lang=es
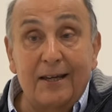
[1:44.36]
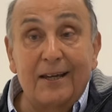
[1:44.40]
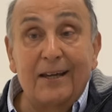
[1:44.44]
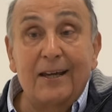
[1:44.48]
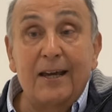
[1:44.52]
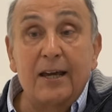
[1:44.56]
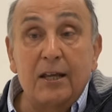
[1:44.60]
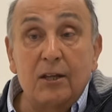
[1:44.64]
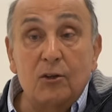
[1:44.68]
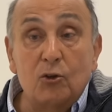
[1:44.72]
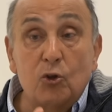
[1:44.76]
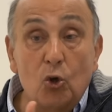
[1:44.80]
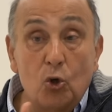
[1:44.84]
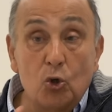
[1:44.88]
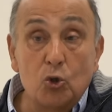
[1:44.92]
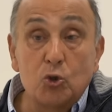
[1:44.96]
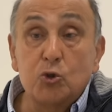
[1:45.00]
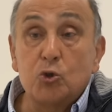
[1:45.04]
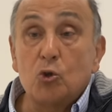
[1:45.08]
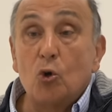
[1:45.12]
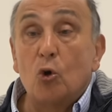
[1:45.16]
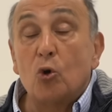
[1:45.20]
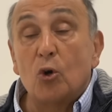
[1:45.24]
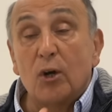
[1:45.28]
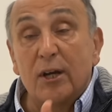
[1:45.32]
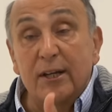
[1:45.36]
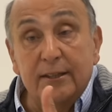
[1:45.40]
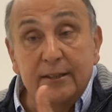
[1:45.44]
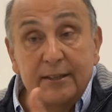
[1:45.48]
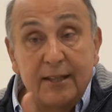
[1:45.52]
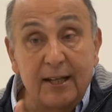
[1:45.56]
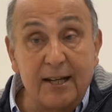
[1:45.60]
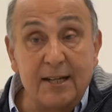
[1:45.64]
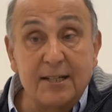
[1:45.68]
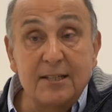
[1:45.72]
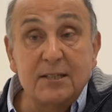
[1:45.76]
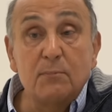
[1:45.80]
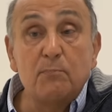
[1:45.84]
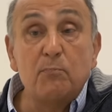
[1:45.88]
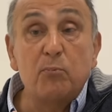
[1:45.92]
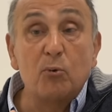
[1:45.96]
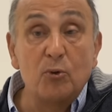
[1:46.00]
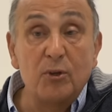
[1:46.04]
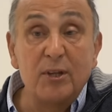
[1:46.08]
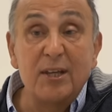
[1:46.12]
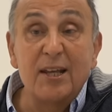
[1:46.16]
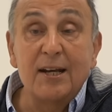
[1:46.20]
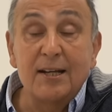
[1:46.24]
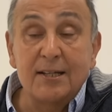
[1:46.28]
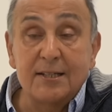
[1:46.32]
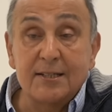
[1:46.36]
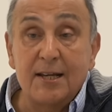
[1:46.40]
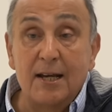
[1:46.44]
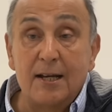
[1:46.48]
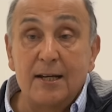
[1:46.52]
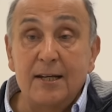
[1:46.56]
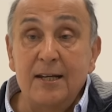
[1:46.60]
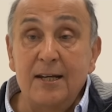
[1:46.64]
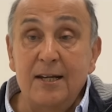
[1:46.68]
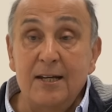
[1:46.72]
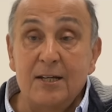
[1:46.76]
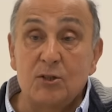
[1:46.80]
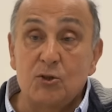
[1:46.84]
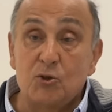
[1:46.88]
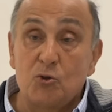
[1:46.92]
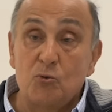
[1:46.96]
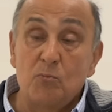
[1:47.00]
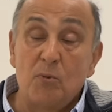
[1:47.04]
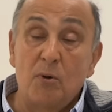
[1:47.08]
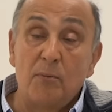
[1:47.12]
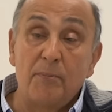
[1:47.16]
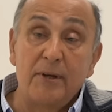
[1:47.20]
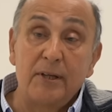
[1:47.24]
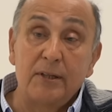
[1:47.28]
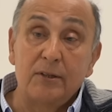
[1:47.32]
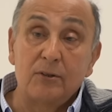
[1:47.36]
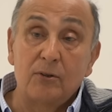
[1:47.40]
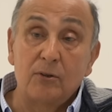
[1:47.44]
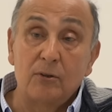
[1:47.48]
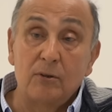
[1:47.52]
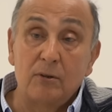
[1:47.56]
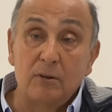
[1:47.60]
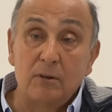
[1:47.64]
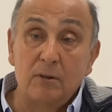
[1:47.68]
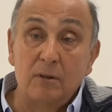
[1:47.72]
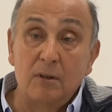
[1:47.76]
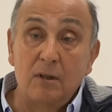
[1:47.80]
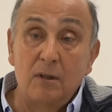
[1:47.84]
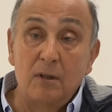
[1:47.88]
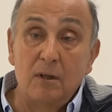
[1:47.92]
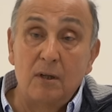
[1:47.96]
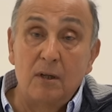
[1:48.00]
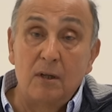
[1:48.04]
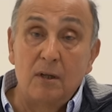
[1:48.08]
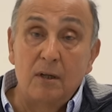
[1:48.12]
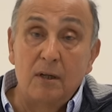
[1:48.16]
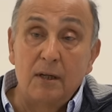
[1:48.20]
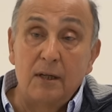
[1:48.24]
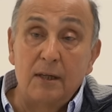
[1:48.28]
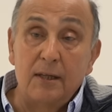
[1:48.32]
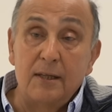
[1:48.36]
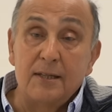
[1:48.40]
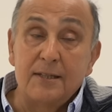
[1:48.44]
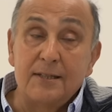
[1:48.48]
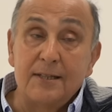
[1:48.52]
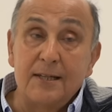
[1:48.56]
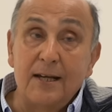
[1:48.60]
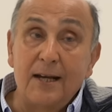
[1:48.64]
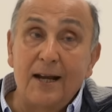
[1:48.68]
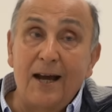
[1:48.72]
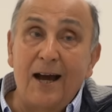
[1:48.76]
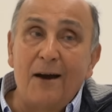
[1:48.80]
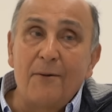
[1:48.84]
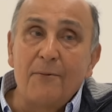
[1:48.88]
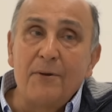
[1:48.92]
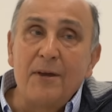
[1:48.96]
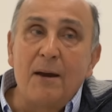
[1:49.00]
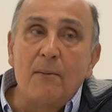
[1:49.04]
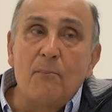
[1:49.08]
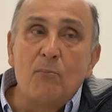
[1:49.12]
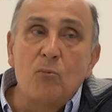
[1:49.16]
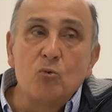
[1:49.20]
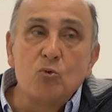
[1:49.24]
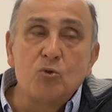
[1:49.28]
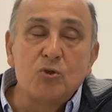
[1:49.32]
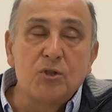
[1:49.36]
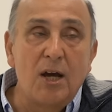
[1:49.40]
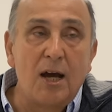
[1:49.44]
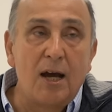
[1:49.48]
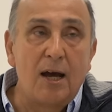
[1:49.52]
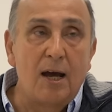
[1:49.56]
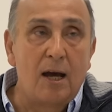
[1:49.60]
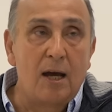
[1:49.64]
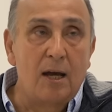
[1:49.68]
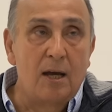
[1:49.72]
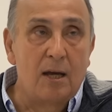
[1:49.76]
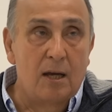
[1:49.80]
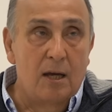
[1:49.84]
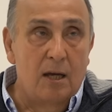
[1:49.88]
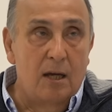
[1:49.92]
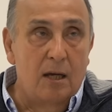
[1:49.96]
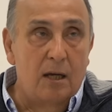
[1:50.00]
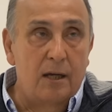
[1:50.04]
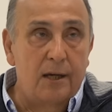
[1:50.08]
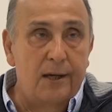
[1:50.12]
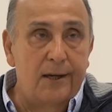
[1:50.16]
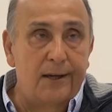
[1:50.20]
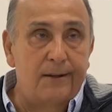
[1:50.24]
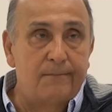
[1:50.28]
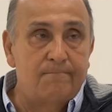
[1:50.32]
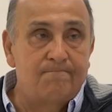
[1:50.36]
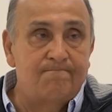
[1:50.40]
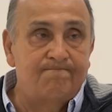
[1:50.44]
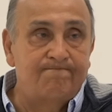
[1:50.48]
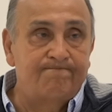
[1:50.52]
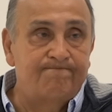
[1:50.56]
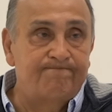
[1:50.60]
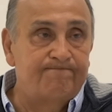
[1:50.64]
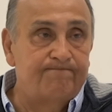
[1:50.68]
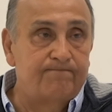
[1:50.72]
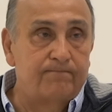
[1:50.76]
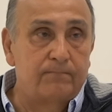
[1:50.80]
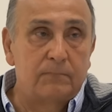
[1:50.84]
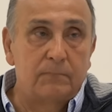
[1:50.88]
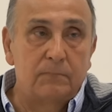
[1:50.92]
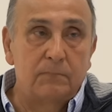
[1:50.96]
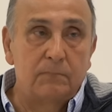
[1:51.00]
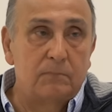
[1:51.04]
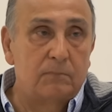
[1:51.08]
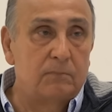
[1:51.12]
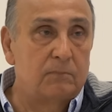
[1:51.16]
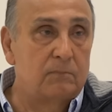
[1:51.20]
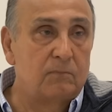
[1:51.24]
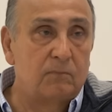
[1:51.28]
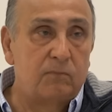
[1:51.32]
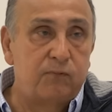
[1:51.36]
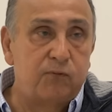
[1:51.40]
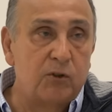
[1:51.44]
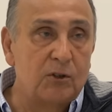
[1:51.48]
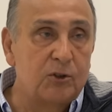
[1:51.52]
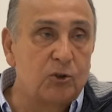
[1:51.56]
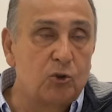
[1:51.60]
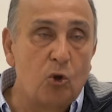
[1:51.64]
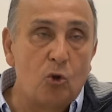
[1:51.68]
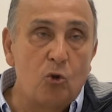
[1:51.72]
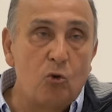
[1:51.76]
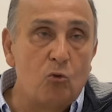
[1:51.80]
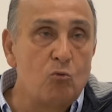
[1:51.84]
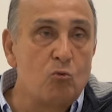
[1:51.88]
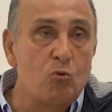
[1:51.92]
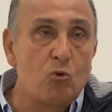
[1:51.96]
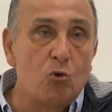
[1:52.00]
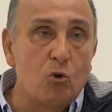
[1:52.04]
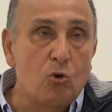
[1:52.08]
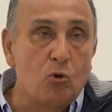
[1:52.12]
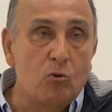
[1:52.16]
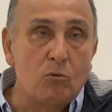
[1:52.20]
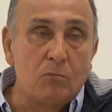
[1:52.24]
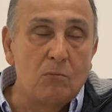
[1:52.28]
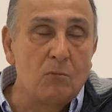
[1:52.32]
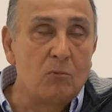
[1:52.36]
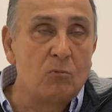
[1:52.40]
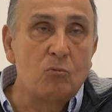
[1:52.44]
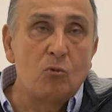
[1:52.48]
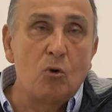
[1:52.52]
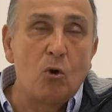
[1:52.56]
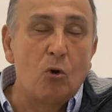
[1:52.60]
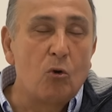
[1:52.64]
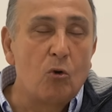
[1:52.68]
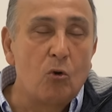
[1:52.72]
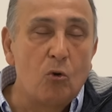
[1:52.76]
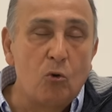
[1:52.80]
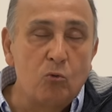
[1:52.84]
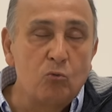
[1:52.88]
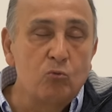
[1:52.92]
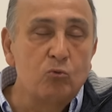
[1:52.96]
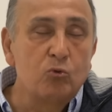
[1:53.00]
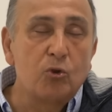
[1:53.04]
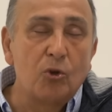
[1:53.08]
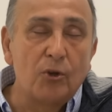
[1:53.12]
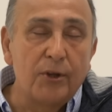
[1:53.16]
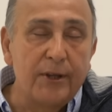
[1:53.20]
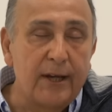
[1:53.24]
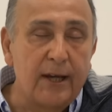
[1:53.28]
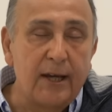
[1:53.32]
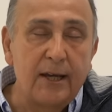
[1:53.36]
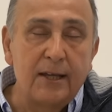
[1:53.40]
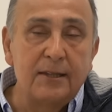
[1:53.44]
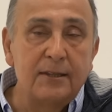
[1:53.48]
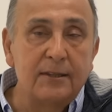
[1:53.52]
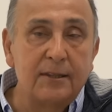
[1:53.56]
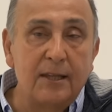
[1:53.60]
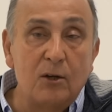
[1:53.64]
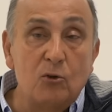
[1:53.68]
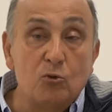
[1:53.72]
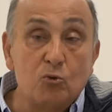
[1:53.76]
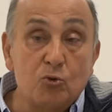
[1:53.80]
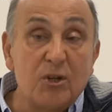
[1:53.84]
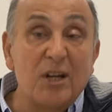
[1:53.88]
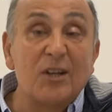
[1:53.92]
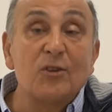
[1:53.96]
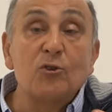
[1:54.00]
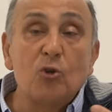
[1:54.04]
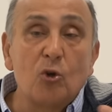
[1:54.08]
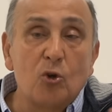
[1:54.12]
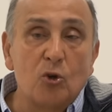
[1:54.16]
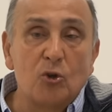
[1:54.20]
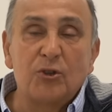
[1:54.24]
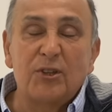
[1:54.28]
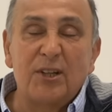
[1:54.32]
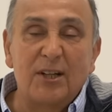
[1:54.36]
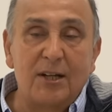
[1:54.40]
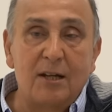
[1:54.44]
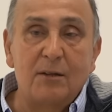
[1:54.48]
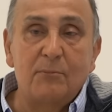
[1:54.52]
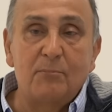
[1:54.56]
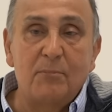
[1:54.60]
que, dos o que tres pudieran salir en su momento. Es decir, había mucha... Em, fue todo un conjunto de gente luchando contra la